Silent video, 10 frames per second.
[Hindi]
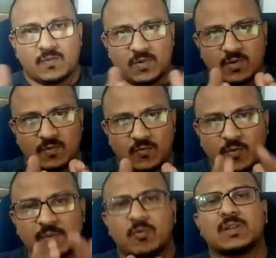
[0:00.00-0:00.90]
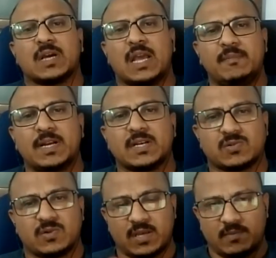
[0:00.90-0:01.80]
वो वो भी बहुत हाई बीटा
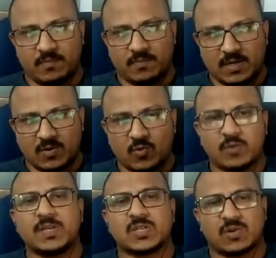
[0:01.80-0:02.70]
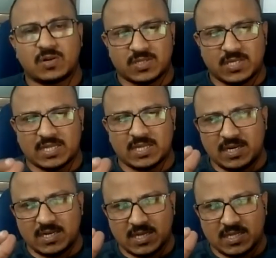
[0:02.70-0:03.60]
स्टॉक है बट कोई भी स्टॉक ज्यादा
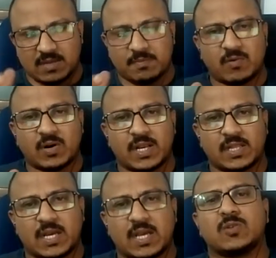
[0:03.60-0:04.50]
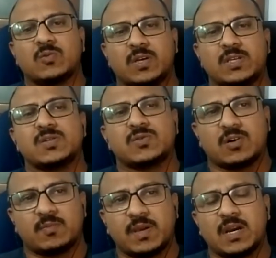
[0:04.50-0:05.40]
देर तक दबा हुआ रहता है तो किसी
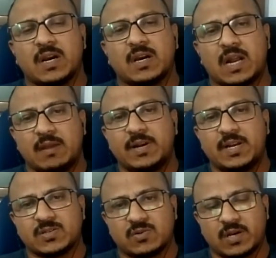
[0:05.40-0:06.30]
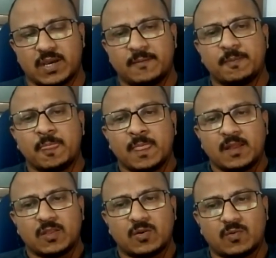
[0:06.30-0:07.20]
स्टॉक में अगर हाई बीटा स्टॉक है
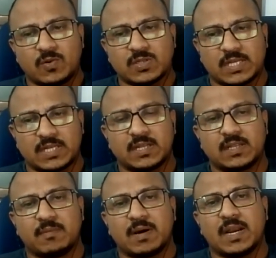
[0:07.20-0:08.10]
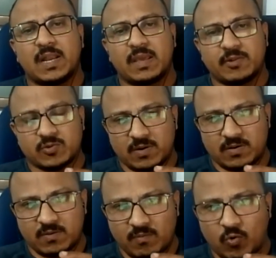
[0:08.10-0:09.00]
तो वो ज्यादा देर दबा रहने के बाद उसमें
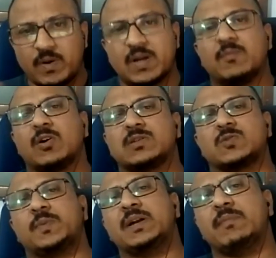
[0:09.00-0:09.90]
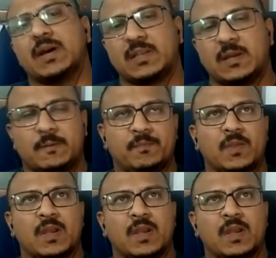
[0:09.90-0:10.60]
मूवमेंट बहुत स्पीड में आती है